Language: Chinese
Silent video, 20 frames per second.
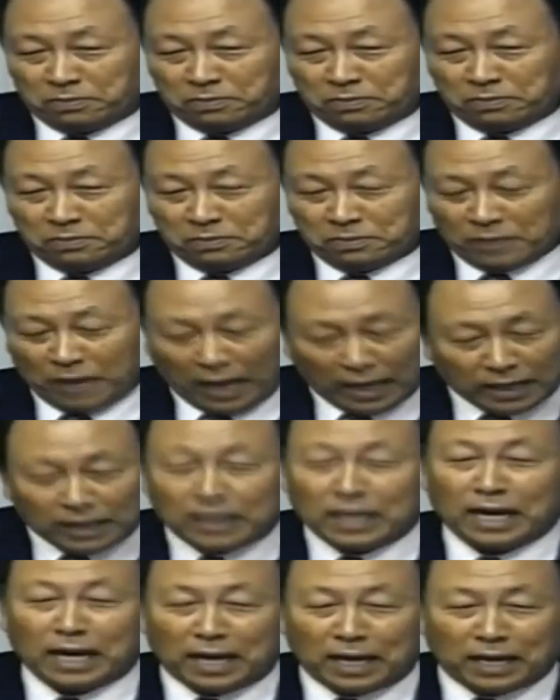我身边的
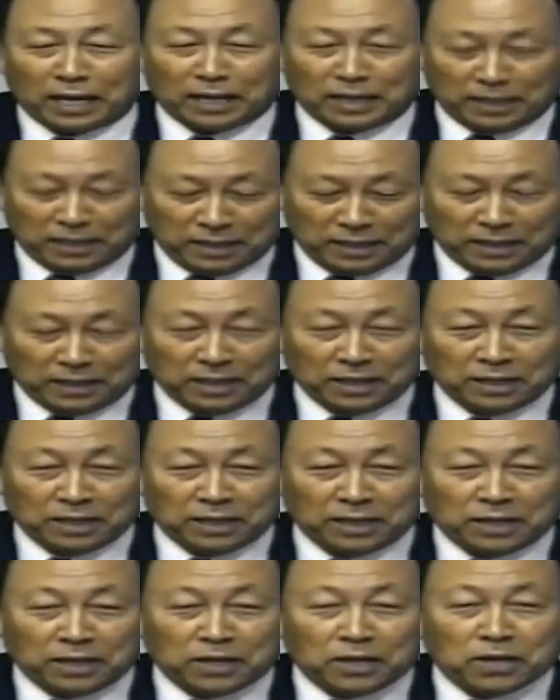人或者是说
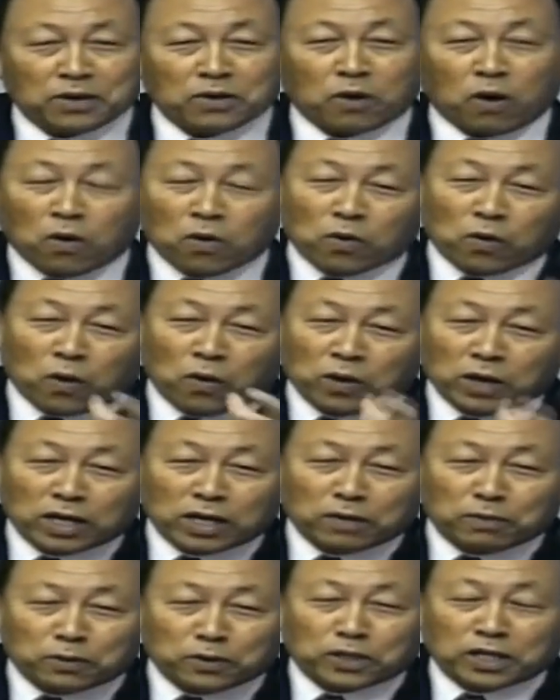脸脸色
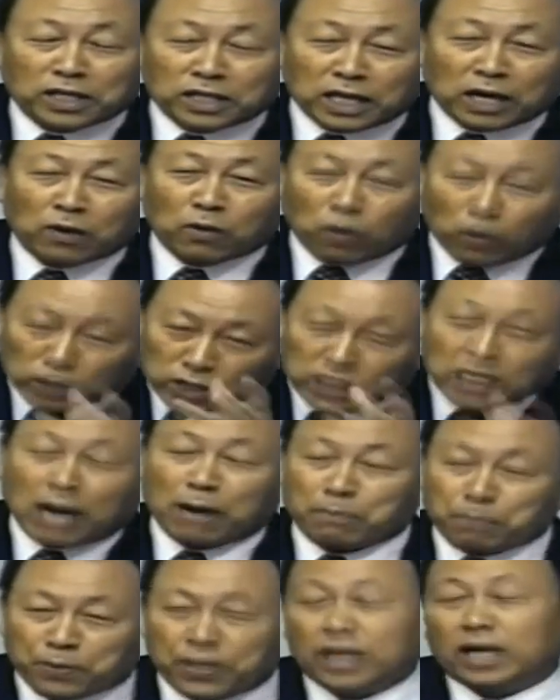特别的僵硬，